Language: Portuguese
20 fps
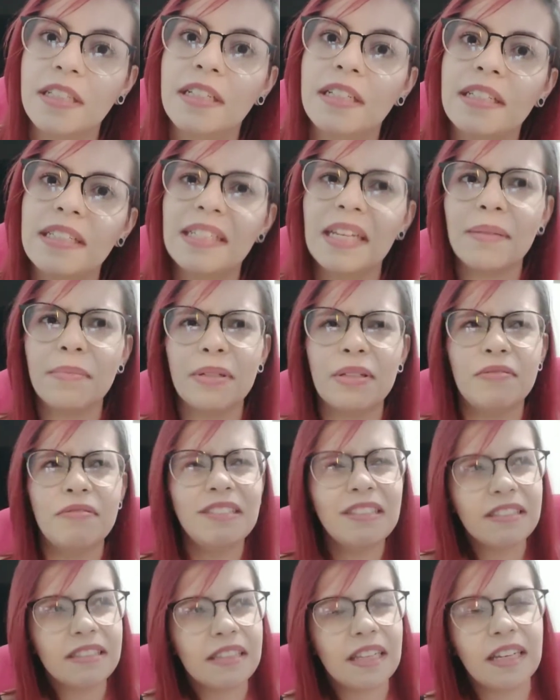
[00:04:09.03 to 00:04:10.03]
Sabe, eu não
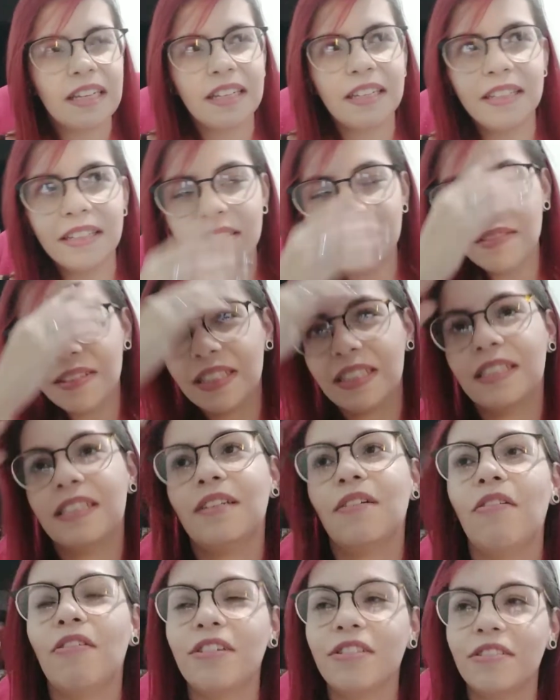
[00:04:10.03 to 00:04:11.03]
entendo esse
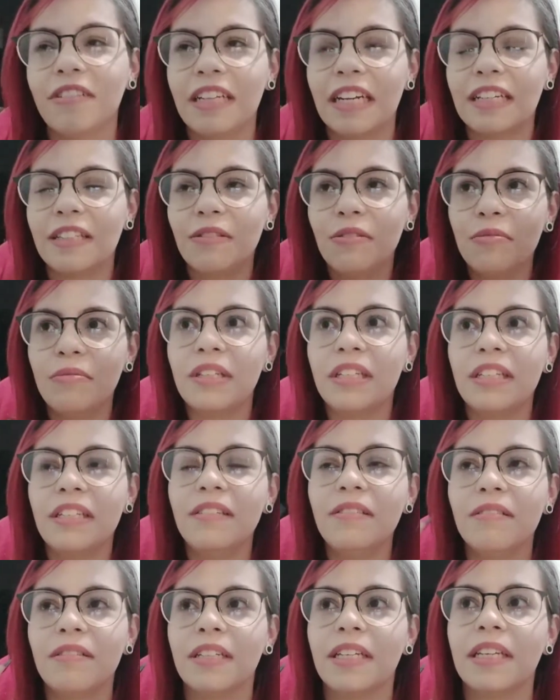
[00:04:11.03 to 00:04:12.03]
ódio
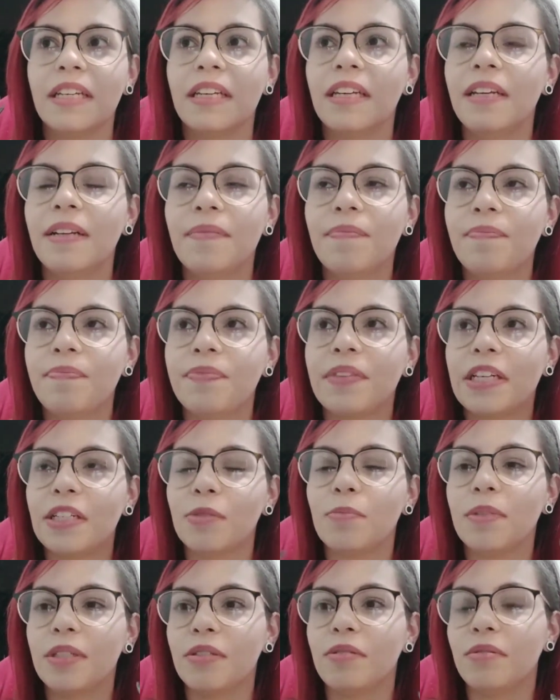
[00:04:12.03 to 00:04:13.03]
gratuito que as
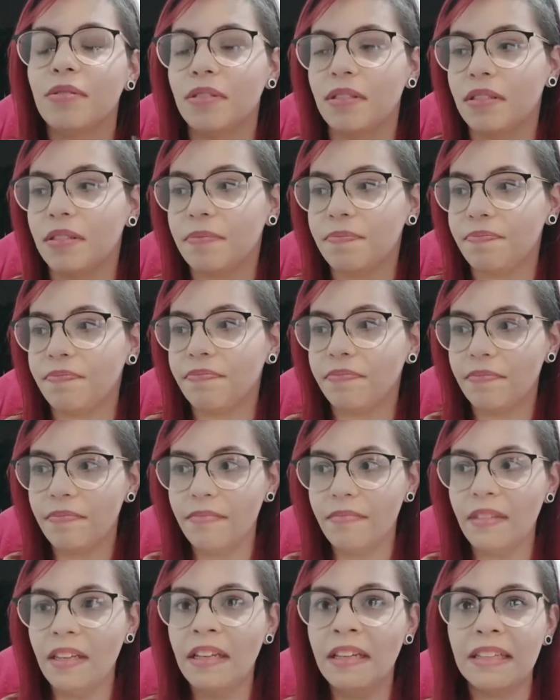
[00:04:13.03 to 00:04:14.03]
pessoas
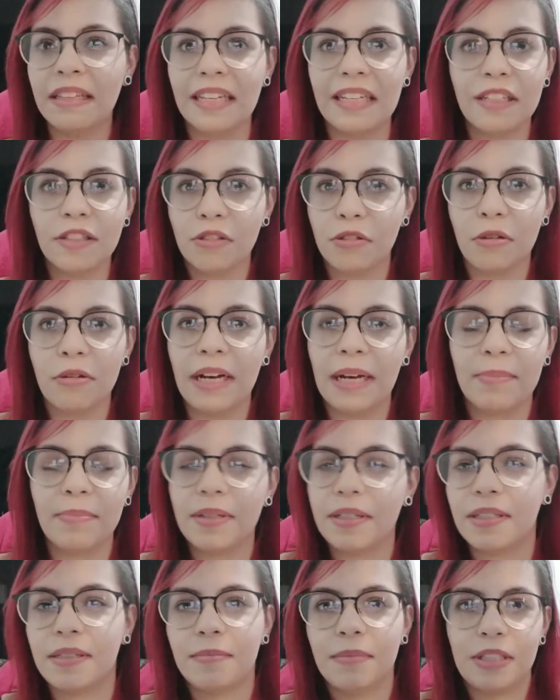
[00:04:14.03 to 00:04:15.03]
têm que jogar pra
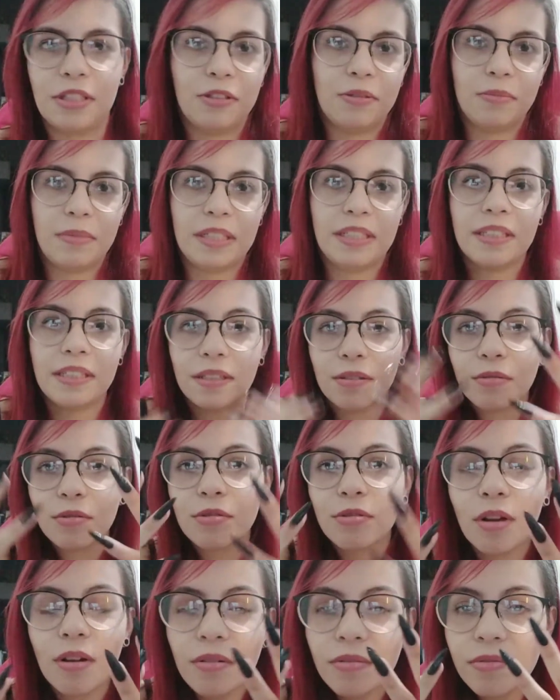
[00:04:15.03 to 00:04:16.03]
cima de mim. São
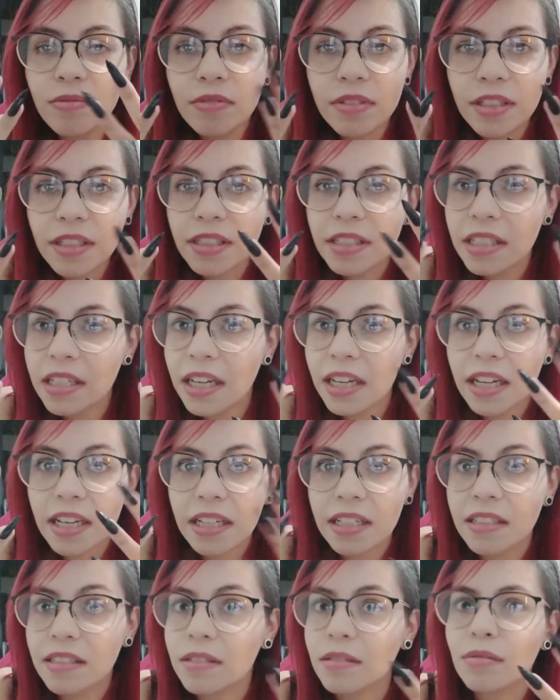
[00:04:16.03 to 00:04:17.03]
só unhas,
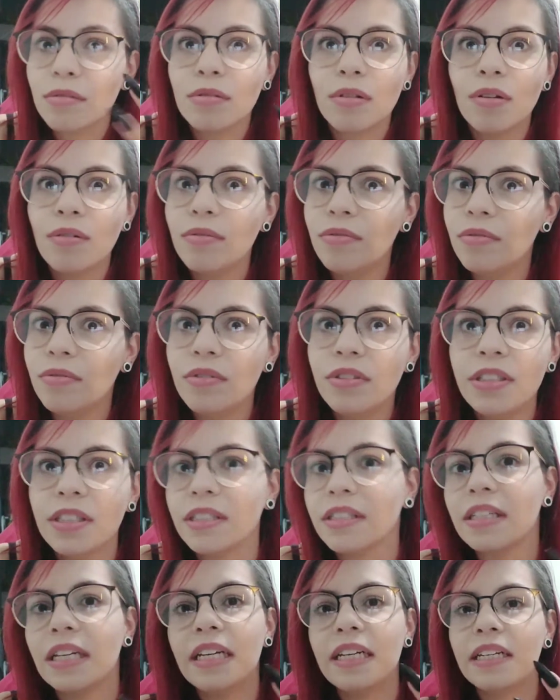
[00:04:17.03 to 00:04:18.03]
cara, são só unhas.